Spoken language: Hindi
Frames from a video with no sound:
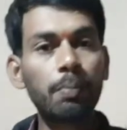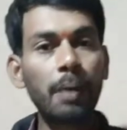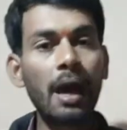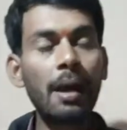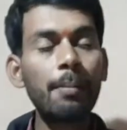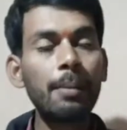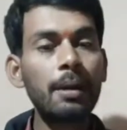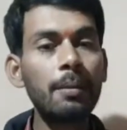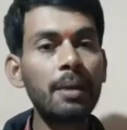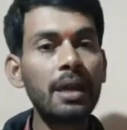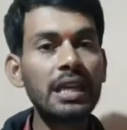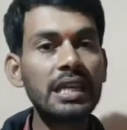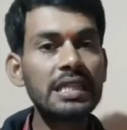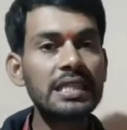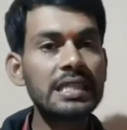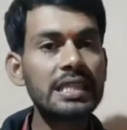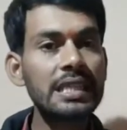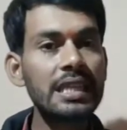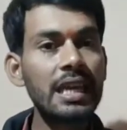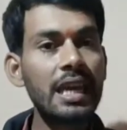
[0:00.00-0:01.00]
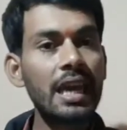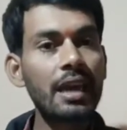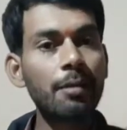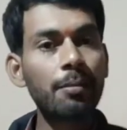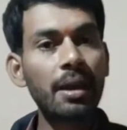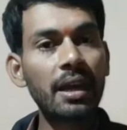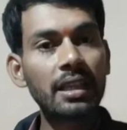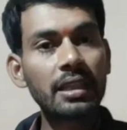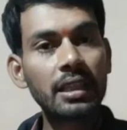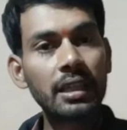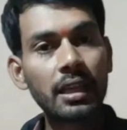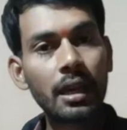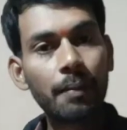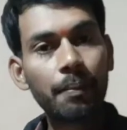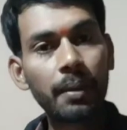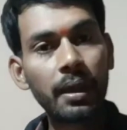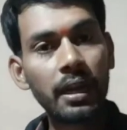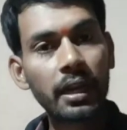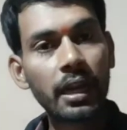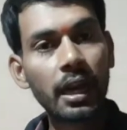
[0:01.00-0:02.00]
फैमिली में किसी एक व्यक्ति का
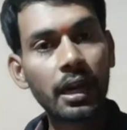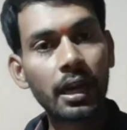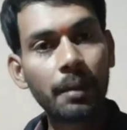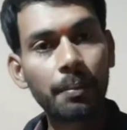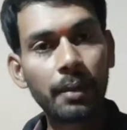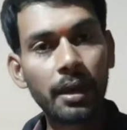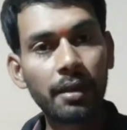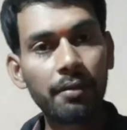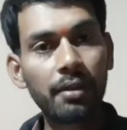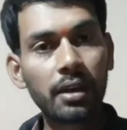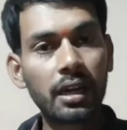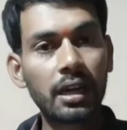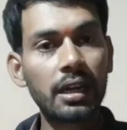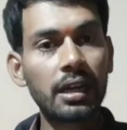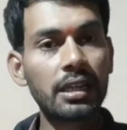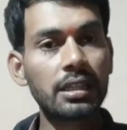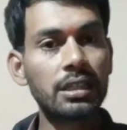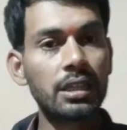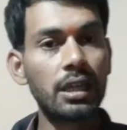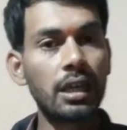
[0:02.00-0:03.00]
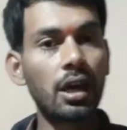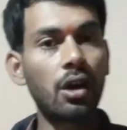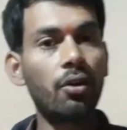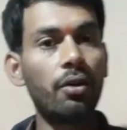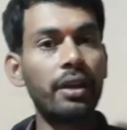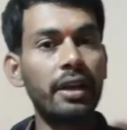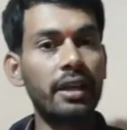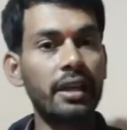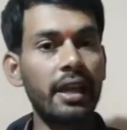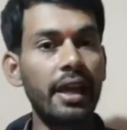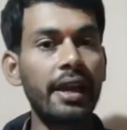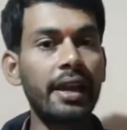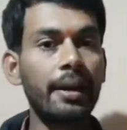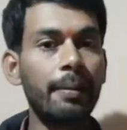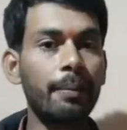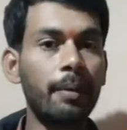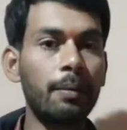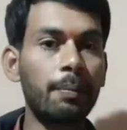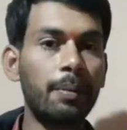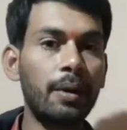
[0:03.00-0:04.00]
पेन कार्ड आप लेवल कर लीजिए और एक नए नंबर